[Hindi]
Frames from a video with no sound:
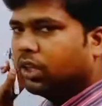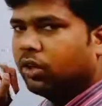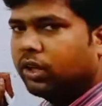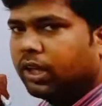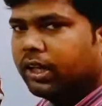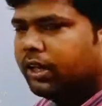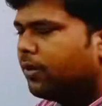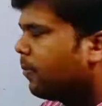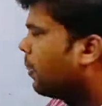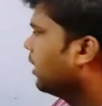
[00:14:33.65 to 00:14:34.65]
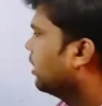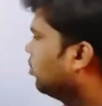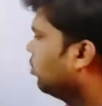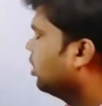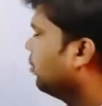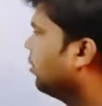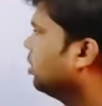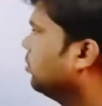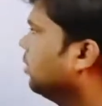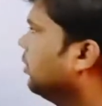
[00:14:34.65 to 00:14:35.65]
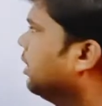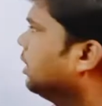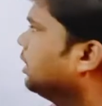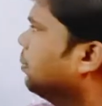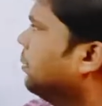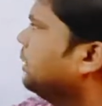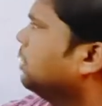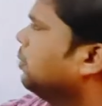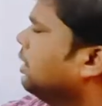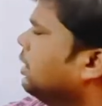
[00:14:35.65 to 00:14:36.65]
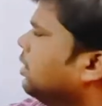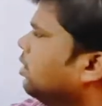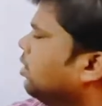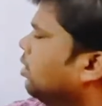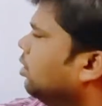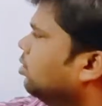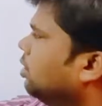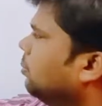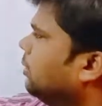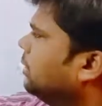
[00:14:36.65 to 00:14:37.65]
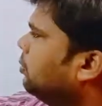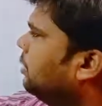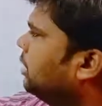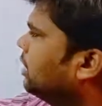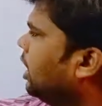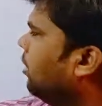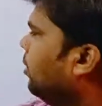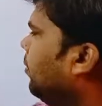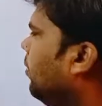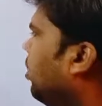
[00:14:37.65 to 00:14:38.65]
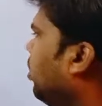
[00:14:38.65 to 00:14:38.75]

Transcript: होंगे टोटल पॉसिबल मैट्रिक्स फर्स्ट प्लेन सॉरी फर्स्ट प्लेस कैन बी फील्ड